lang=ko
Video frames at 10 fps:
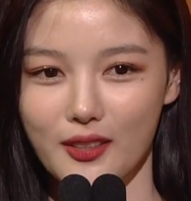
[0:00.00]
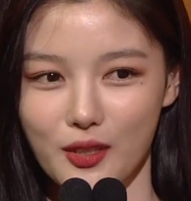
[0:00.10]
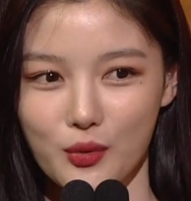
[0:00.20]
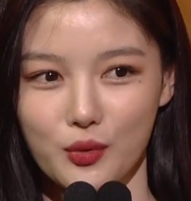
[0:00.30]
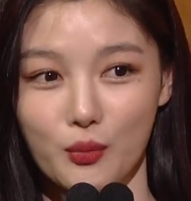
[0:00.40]

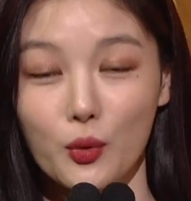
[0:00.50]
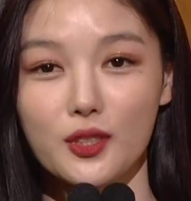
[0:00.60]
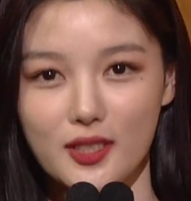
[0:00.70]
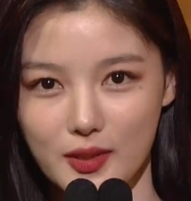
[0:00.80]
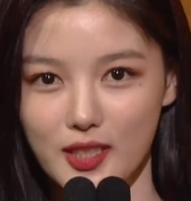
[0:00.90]
그리고
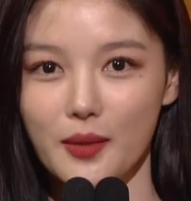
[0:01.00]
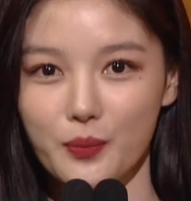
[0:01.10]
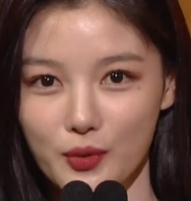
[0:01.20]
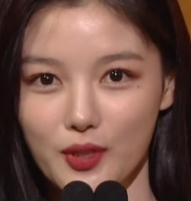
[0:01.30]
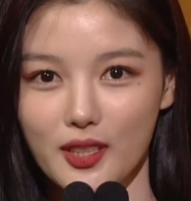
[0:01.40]
모든
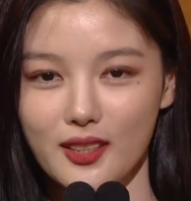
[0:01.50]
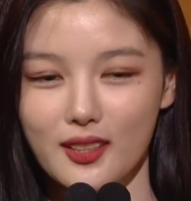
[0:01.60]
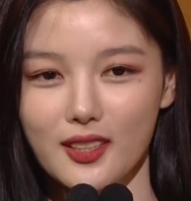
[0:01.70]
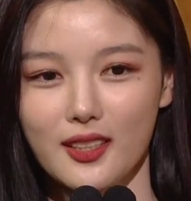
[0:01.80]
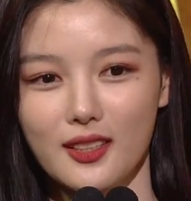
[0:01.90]
스태프분들
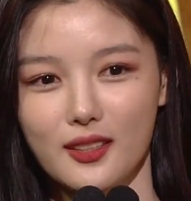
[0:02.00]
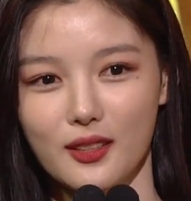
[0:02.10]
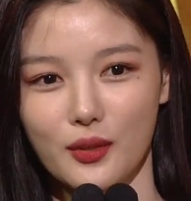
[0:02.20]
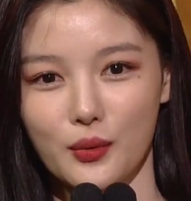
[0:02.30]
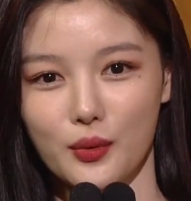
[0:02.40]

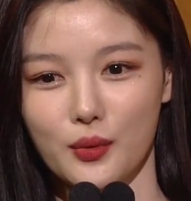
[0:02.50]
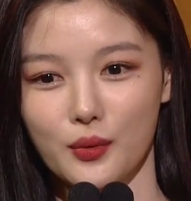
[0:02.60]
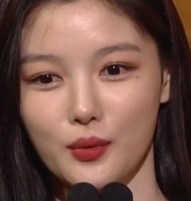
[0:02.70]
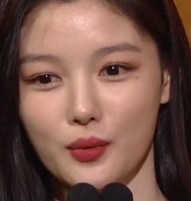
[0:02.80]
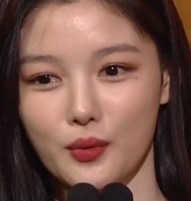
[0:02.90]

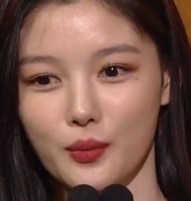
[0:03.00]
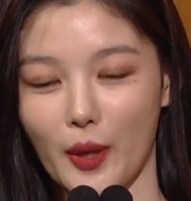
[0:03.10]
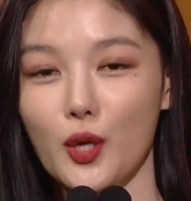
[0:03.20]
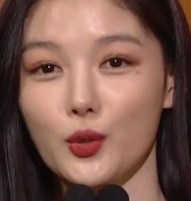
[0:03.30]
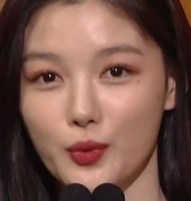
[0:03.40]
그리고
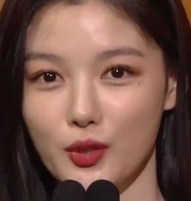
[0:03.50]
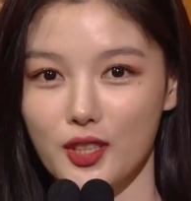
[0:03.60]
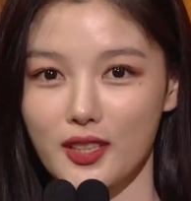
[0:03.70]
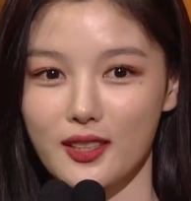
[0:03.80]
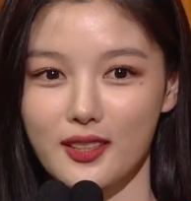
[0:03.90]

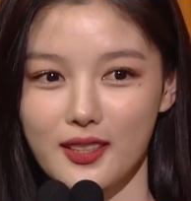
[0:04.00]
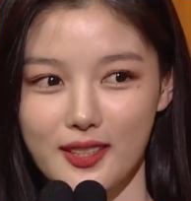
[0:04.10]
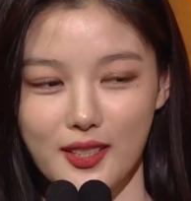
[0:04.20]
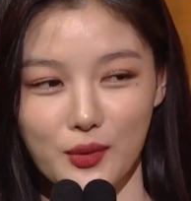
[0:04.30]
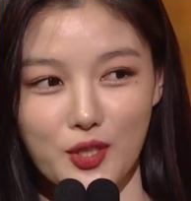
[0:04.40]
배우분들
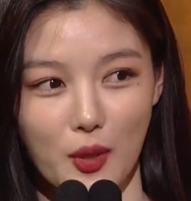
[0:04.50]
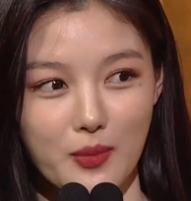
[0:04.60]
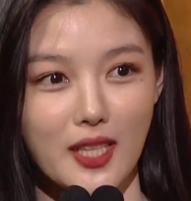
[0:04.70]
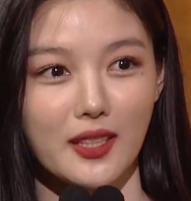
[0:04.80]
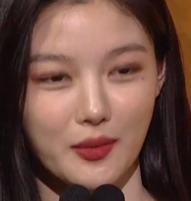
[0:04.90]
이제 우리
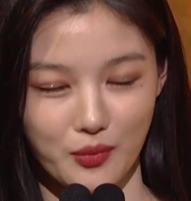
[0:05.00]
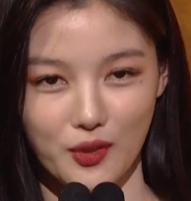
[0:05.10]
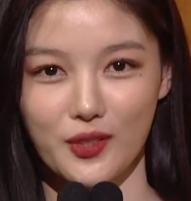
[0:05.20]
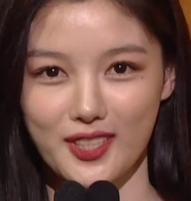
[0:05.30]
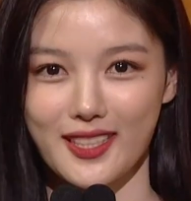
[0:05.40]

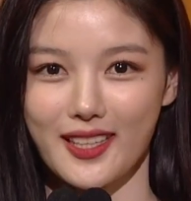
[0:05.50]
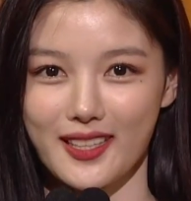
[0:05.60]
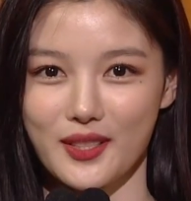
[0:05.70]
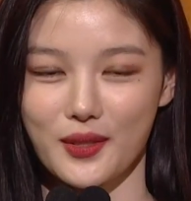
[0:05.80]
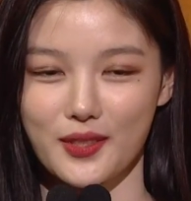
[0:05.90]
점장님부터
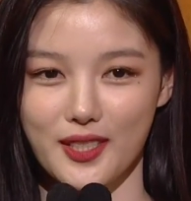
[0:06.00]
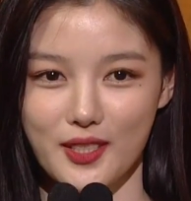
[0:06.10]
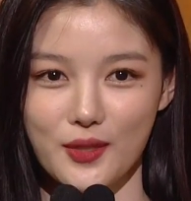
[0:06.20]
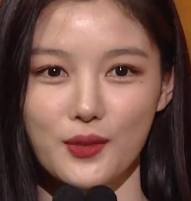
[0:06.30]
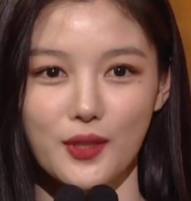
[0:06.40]
시작해서 제
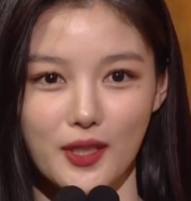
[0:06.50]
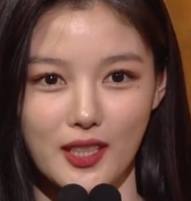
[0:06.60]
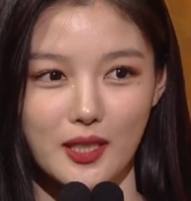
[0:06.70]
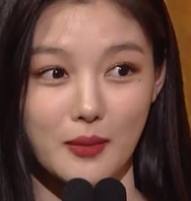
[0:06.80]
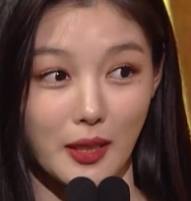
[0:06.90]
친구
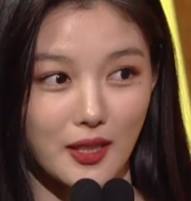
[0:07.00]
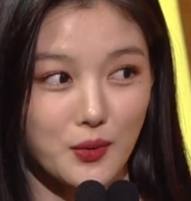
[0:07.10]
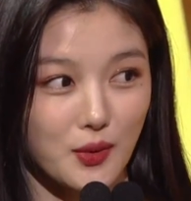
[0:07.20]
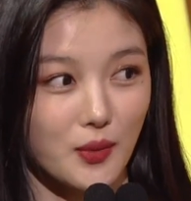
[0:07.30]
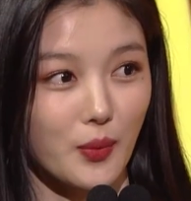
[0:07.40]
역할을
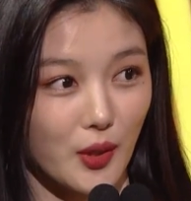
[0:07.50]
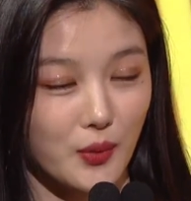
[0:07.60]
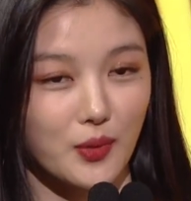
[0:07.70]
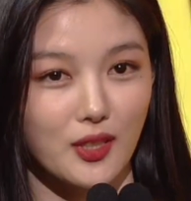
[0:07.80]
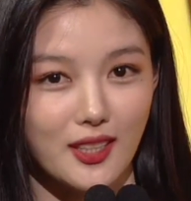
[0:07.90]
맡아줬던
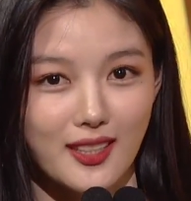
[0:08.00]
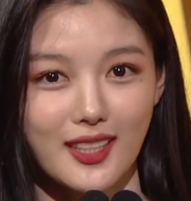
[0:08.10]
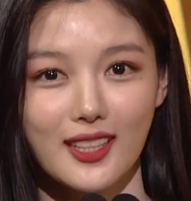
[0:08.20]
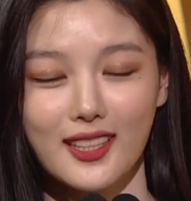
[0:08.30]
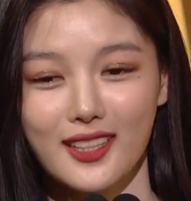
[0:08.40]
배우분들
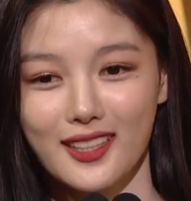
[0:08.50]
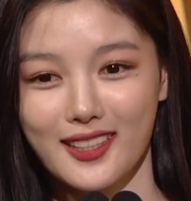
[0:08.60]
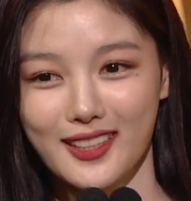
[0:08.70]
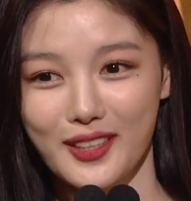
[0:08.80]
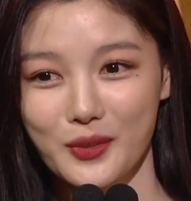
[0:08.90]

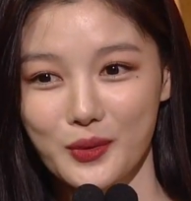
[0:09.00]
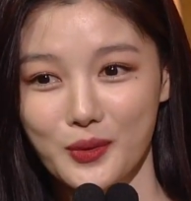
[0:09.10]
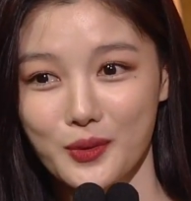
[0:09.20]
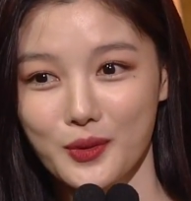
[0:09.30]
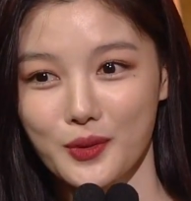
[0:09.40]

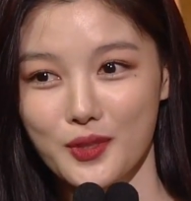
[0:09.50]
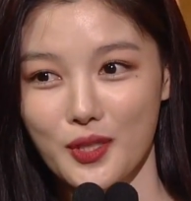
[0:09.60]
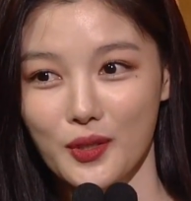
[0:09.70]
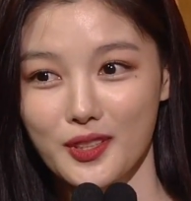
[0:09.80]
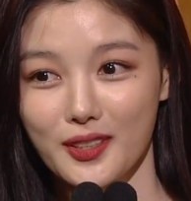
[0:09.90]
그리고
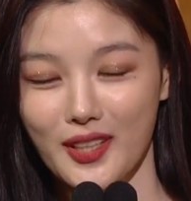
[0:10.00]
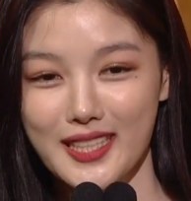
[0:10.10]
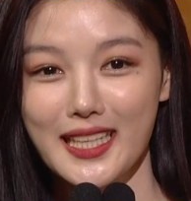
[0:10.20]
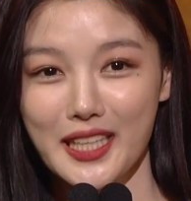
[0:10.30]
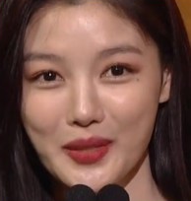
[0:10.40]
저를
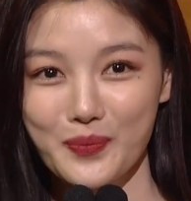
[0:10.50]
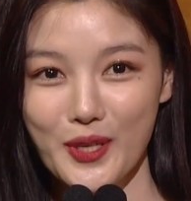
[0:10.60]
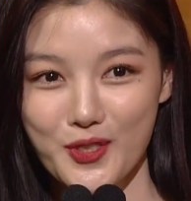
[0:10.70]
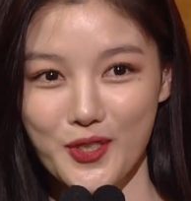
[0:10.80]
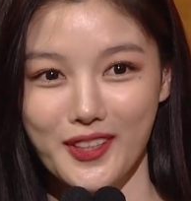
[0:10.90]
굉장히
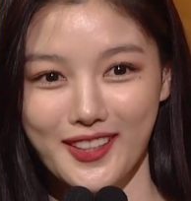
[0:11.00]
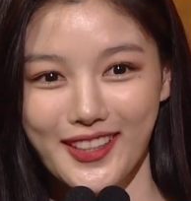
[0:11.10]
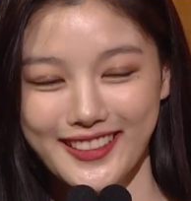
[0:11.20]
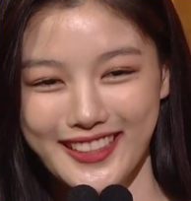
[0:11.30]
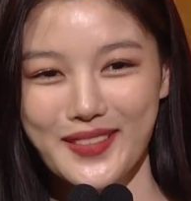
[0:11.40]
이뻐해
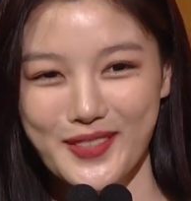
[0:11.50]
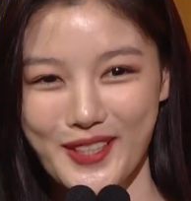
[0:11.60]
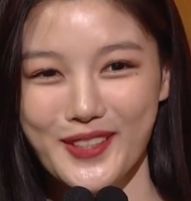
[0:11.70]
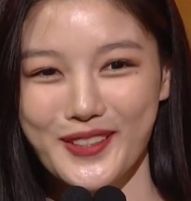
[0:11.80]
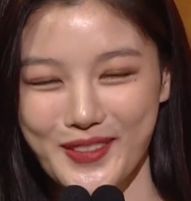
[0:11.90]
주셨던
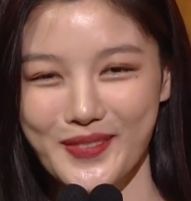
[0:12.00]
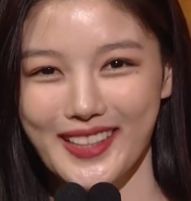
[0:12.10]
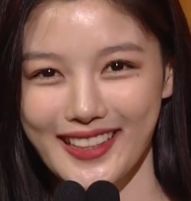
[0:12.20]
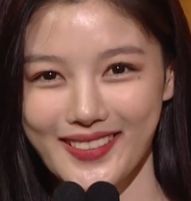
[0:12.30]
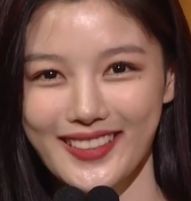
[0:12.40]
김선영
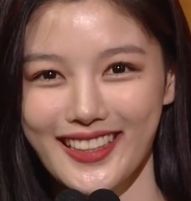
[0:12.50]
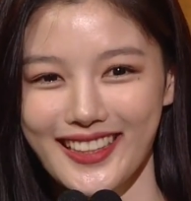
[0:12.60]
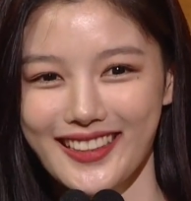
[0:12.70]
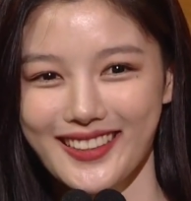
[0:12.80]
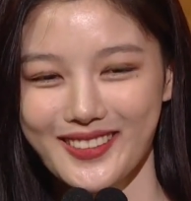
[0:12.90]
선배님
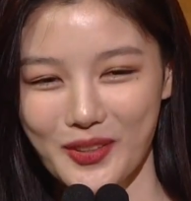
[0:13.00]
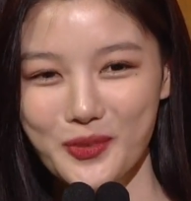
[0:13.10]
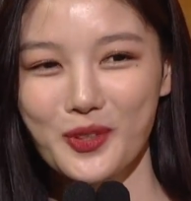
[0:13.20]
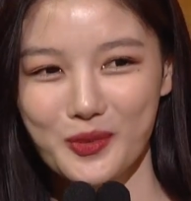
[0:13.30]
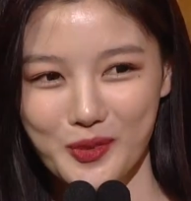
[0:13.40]

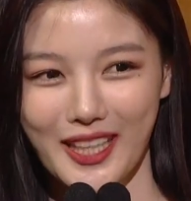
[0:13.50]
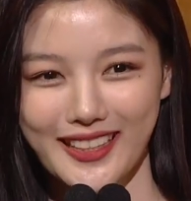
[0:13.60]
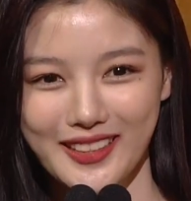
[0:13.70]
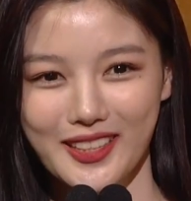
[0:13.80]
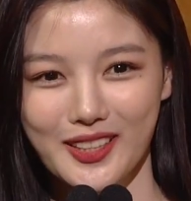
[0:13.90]
너무너무
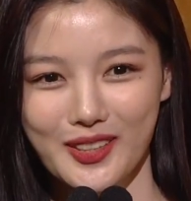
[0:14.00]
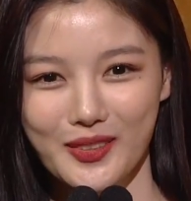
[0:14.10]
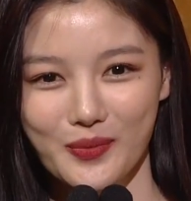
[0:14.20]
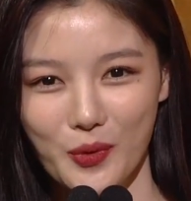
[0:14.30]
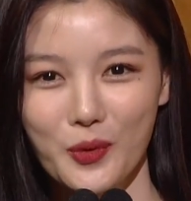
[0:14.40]

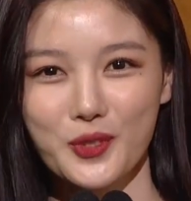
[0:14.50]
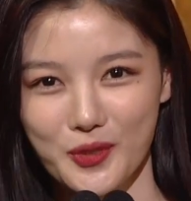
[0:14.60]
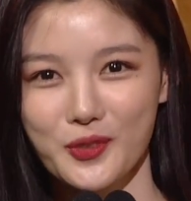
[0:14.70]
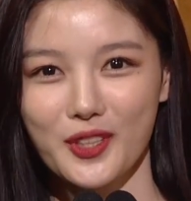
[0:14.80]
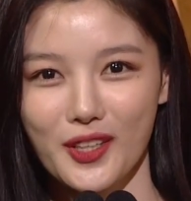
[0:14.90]
다들 보고
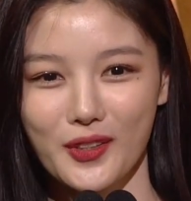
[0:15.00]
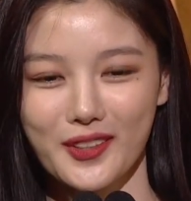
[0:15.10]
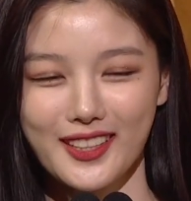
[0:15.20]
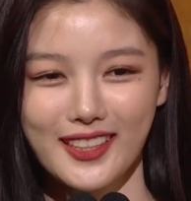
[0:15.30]
싶고요.